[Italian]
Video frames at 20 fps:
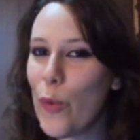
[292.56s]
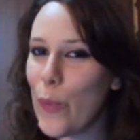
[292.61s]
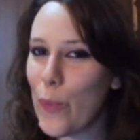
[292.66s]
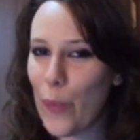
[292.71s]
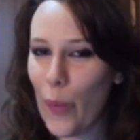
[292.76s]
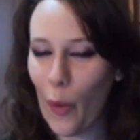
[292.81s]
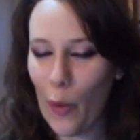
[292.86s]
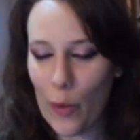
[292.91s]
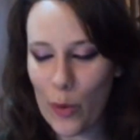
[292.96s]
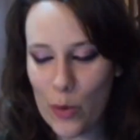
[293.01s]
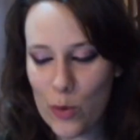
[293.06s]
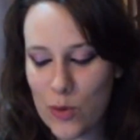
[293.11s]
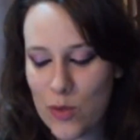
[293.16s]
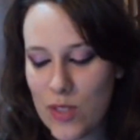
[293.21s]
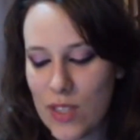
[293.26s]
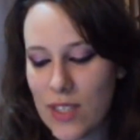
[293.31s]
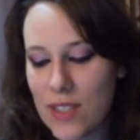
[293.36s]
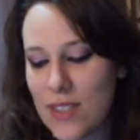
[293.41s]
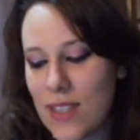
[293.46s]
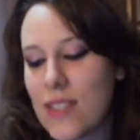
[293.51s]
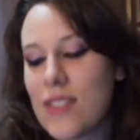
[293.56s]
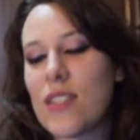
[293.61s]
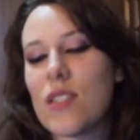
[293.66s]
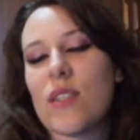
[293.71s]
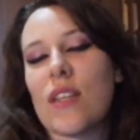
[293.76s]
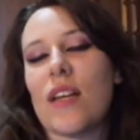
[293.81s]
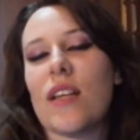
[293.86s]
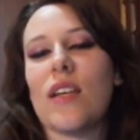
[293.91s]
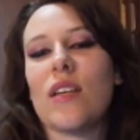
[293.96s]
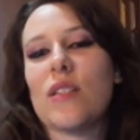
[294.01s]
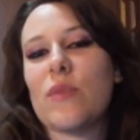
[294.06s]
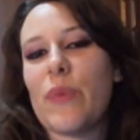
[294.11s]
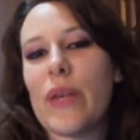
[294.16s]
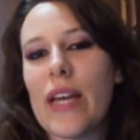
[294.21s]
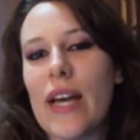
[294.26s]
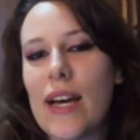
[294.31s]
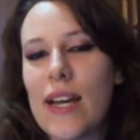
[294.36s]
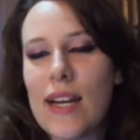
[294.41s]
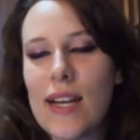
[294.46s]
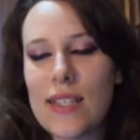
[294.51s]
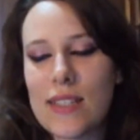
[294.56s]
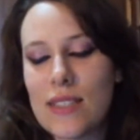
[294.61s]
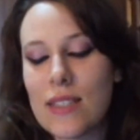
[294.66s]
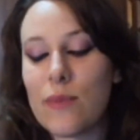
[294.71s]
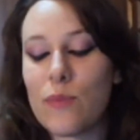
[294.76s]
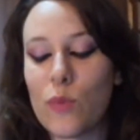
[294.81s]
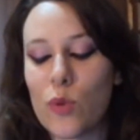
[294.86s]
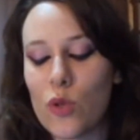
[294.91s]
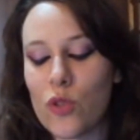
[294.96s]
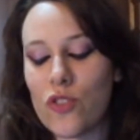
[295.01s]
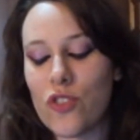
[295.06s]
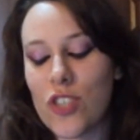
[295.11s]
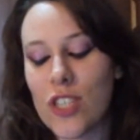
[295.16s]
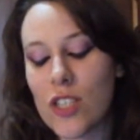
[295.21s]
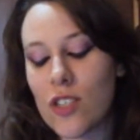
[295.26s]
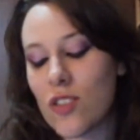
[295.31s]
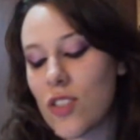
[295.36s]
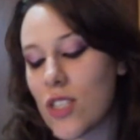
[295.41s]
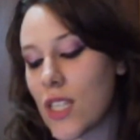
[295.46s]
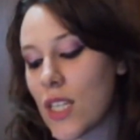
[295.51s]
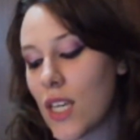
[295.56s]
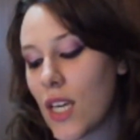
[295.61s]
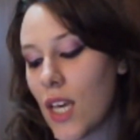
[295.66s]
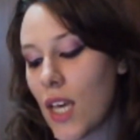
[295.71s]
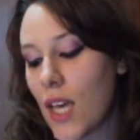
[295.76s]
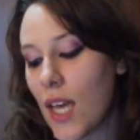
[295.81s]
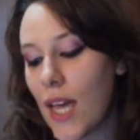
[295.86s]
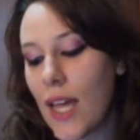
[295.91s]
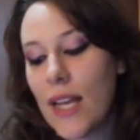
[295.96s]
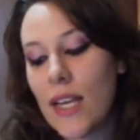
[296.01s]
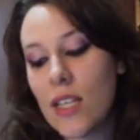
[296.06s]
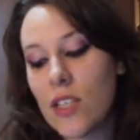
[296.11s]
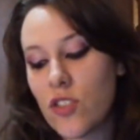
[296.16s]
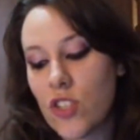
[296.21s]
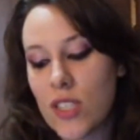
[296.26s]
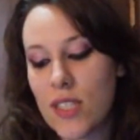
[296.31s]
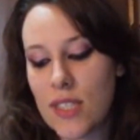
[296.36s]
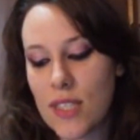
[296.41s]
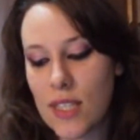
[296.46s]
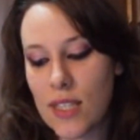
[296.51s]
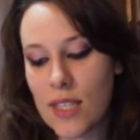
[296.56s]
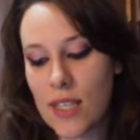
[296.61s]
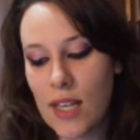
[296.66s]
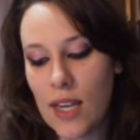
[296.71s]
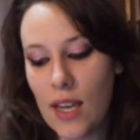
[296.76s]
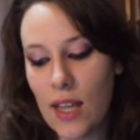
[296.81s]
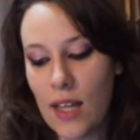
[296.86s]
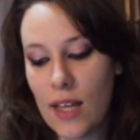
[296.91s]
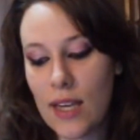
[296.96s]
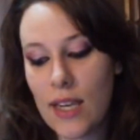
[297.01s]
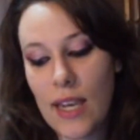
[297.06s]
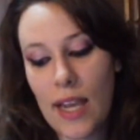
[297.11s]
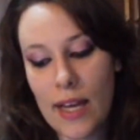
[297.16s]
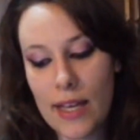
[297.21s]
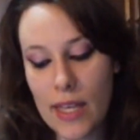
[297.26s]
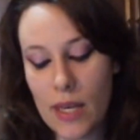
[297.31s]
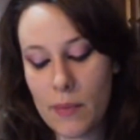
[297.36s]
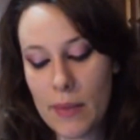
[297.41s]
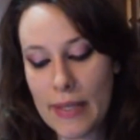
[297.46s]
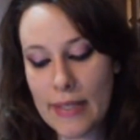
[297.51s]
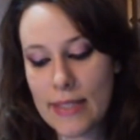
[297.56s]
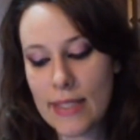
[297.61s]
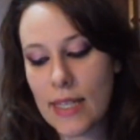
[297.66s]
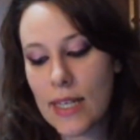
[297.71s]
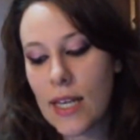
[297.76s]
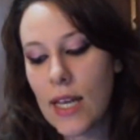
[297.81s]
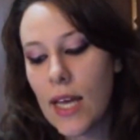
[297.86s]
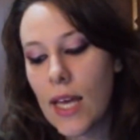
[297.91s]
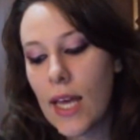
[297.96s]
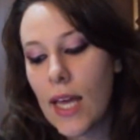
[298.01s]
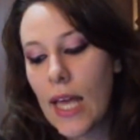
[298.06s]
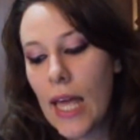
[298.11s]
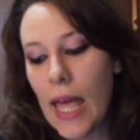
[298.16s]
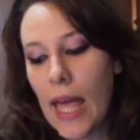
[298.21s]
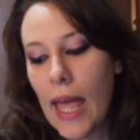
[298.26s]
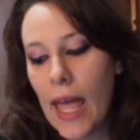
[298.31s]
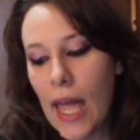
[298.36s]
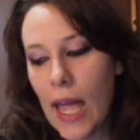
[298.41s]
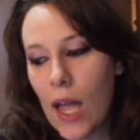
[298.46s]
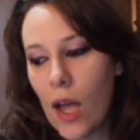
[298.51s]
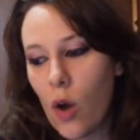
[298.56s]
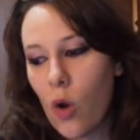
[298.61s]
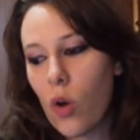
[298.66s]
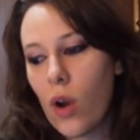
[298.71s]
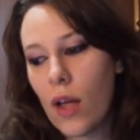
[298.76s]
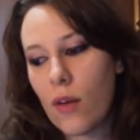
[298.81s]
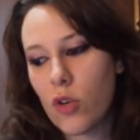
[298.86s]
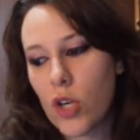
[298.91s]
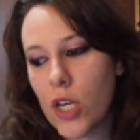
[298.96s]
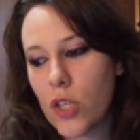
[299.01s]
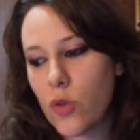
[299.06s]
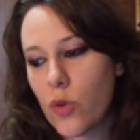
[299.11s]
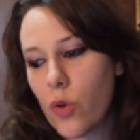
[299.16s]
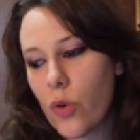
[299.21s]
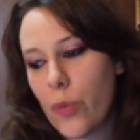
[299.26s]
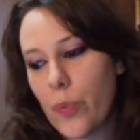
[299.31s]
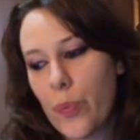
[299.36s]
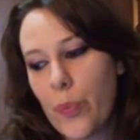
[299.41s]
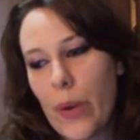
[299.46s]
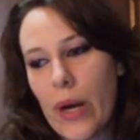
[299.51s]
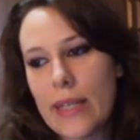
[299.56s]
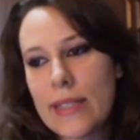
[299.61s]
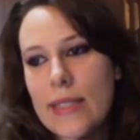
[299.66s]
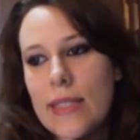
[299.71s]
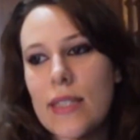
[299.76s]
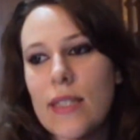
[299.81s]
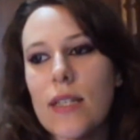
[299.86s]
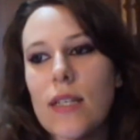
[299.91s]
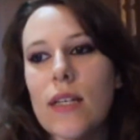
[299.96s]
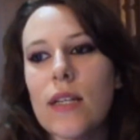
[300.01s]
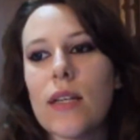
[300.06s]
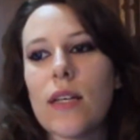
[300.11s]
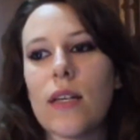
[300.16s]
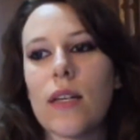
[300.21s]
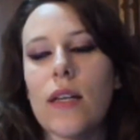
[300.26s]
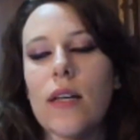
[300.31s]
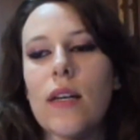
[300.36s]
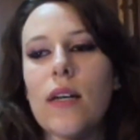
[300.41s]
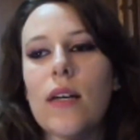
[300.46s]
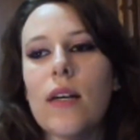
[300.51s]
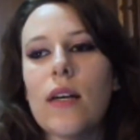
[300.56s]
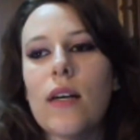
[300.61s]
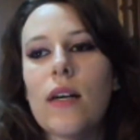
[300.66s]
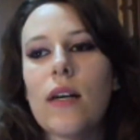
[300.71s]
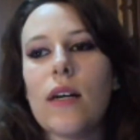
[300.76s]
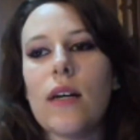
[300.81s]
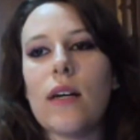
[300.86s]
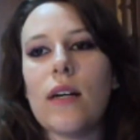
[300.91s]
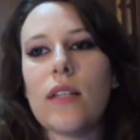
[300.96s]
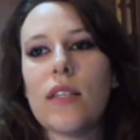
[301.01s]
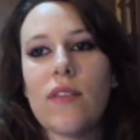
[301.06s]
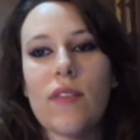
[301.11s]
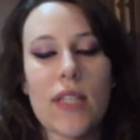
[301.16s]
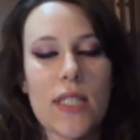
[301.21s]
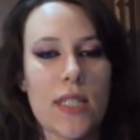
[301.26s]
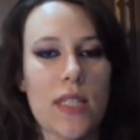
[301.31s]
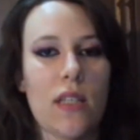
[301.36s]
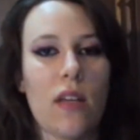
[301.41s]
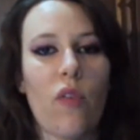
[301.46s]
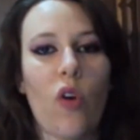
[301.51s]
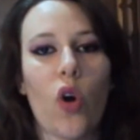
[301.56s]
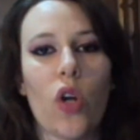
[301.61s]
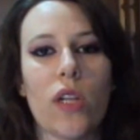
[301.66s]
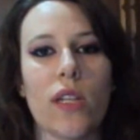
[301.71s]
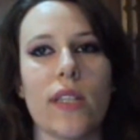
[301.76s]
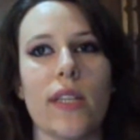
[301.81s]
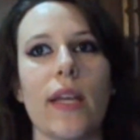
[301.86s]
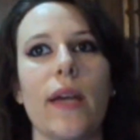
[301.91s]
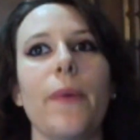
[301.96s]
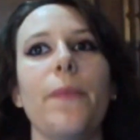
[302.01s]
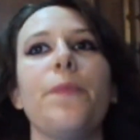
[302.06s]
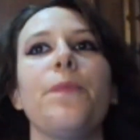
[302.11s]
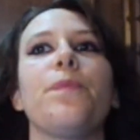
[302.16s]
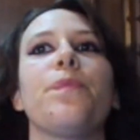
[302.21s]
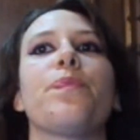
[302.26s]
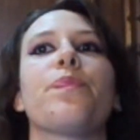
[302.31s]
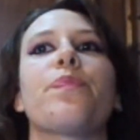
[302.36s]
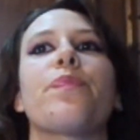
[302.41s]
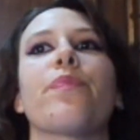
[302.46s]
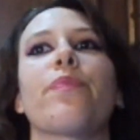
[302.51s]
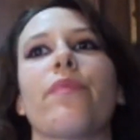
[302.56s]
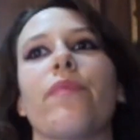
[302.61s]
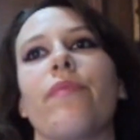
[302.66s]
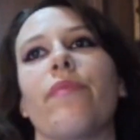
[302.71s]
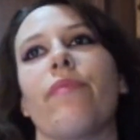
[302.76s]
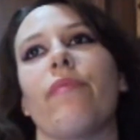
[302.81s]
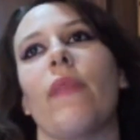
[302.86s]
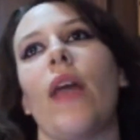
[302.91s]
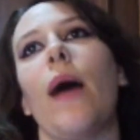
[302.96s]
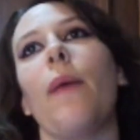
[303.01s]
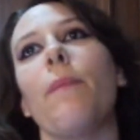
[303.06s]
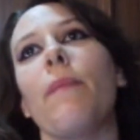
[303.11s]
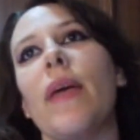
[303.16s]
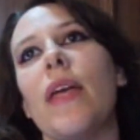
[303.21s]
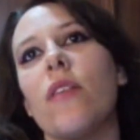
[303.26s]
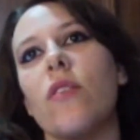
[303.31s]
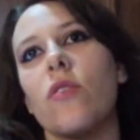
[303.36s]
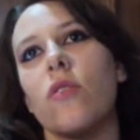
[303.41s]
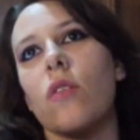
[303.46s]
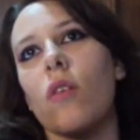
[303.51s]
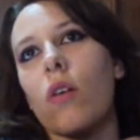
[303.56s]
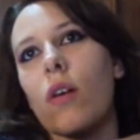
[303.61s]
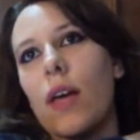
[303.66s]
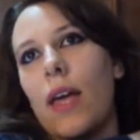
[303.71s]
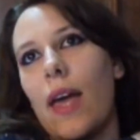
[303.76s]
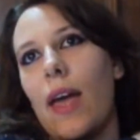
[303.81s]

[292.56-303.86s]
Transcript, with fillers: un po' così, senza stargli a spiegare la simbologia così. E lì c'è stata la, la chiamata. E ho lavorato con Pan eh, diverse volte. Mm, ammetto